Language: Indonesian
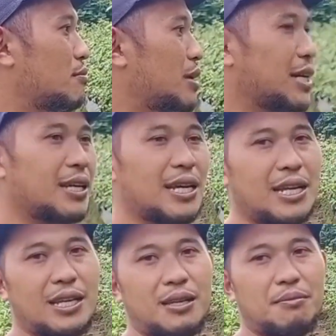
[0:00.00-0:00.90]

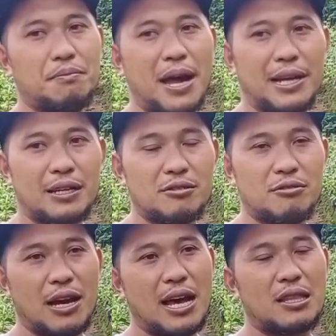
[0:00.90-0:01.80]
menghindari padak
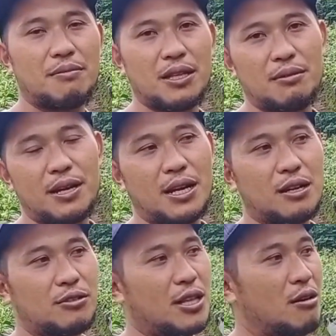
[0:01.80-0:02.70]
juga teman-teman
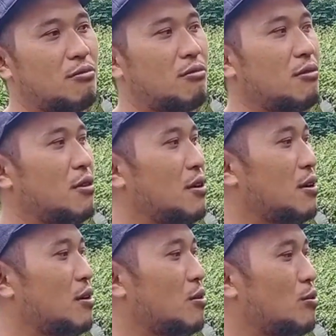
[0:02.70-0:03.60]
harus tahu
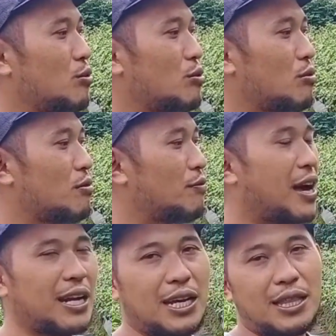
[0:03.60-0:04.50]
untuk
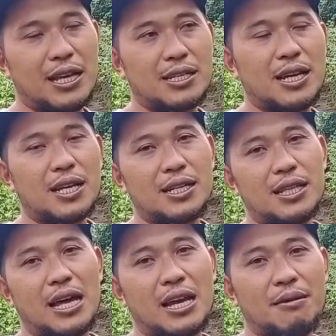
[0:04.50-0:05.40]
varietas yang
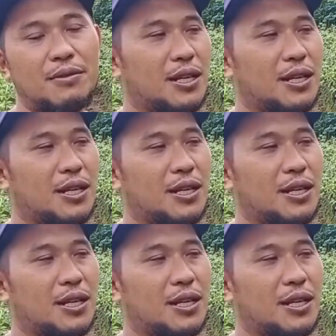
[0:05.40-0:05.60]
ditanam.